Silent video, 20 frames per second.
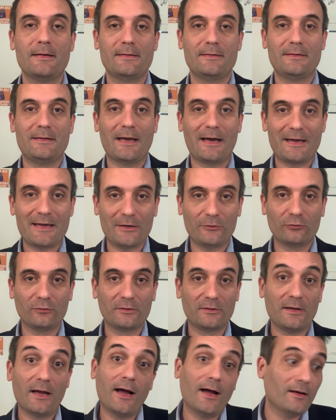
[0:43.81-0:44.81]
Derrière tout
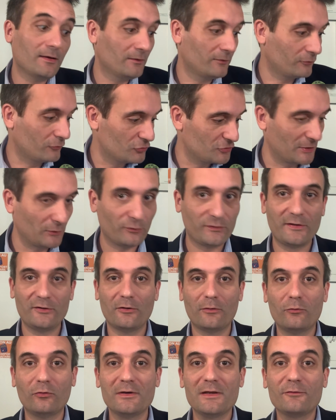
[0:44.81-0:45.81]
cela, ce que j'annonçais
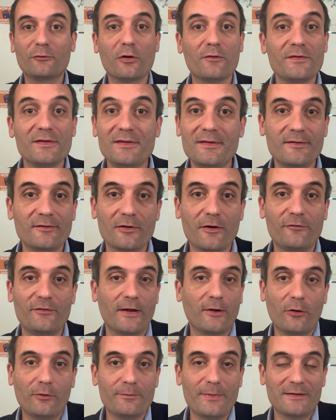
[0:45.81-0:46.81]
dans mon livre Covid-19, La
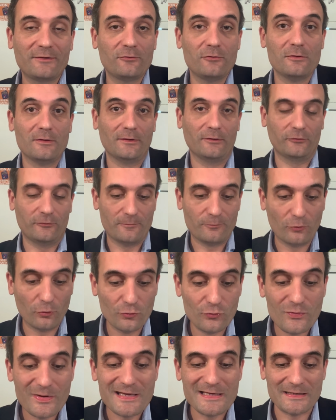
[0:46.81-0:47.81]
Grande Bascule, se
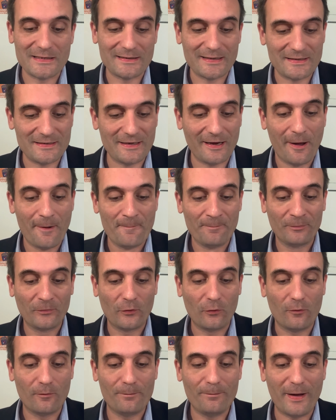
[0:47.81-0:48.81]
produit, c'est-à-dire
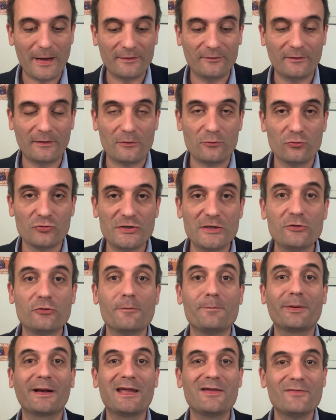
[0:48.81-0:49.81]
on passe à une logique de
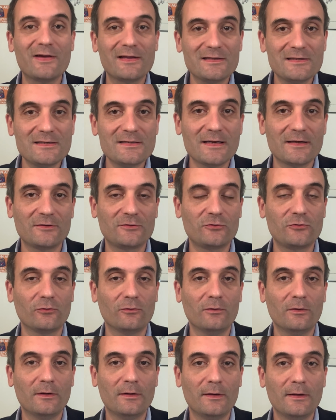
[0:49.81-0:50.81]
privatisation
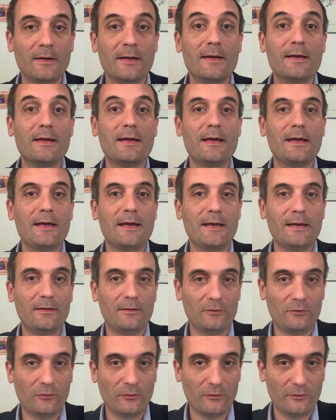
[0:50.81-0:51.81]
et
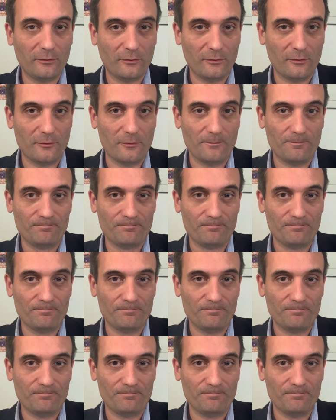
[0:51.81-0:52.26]
de euh,